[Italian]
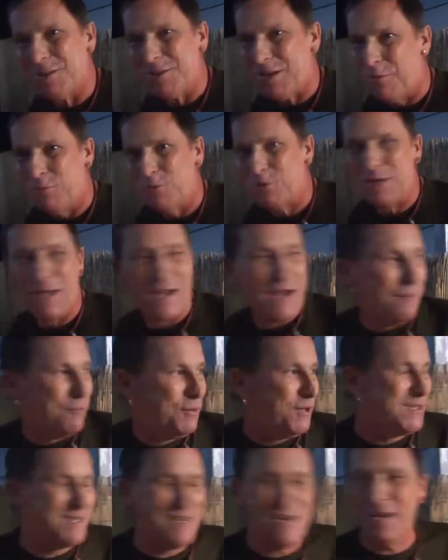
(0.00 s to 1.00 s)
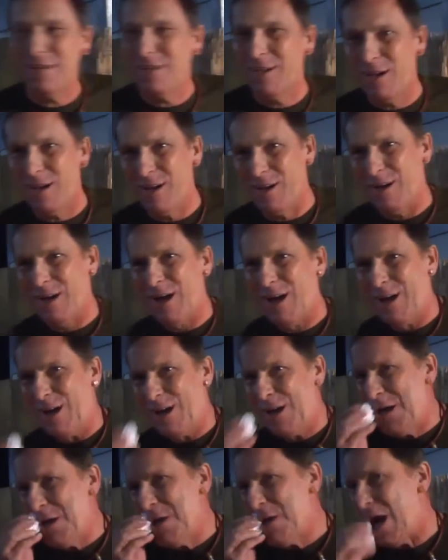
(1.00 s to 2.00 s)
siamo terapizzati
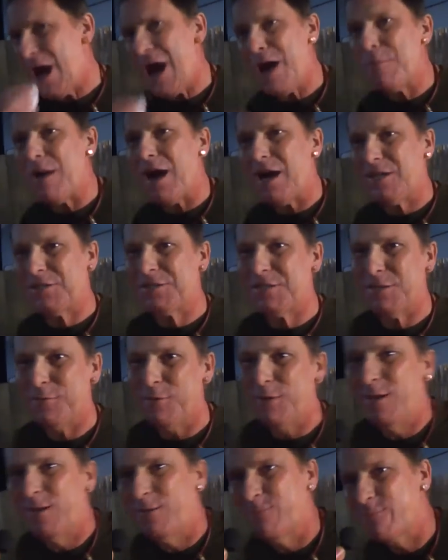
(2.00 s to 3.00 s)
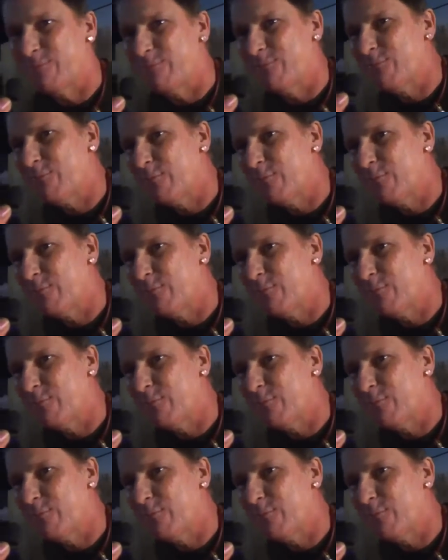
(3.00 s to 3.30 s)
ai massimi. Ai